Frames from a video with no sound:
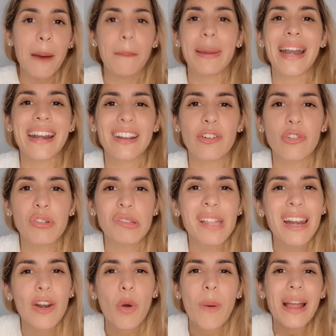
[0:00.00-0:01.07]
para reconocer
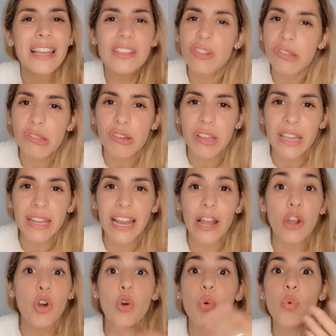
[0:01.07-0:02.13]
lo valioso que era,
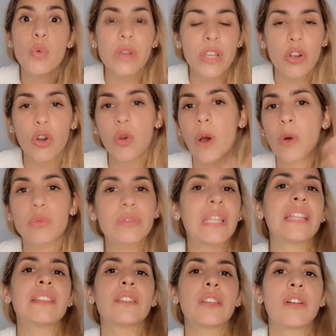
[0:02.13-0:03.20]
lo único, lo
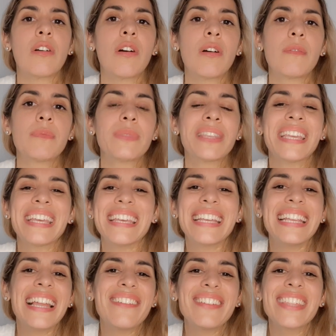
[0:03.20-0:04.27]
auténtico
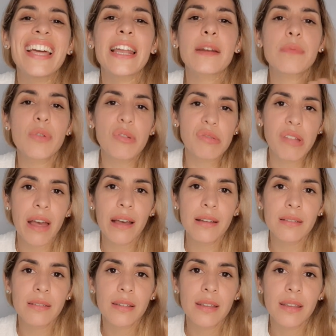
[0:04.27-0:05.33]
y la vida
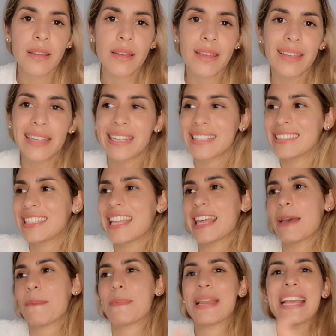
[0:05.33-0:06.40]
hermosa que se
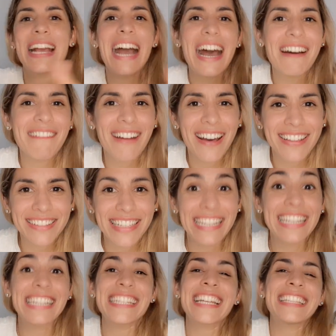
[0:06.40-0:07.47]
desplegaba,
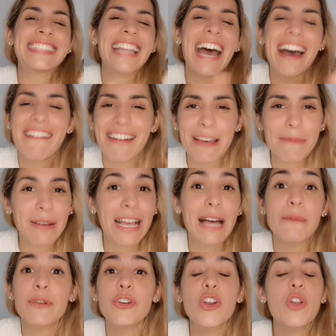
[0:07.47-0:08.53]
del que ya estaba desplegada,
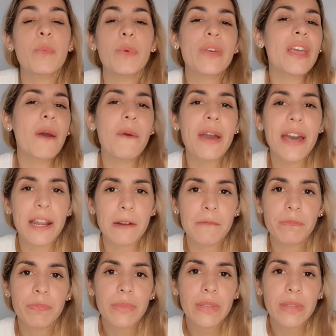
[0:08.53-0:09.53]
pero no lo podía ver,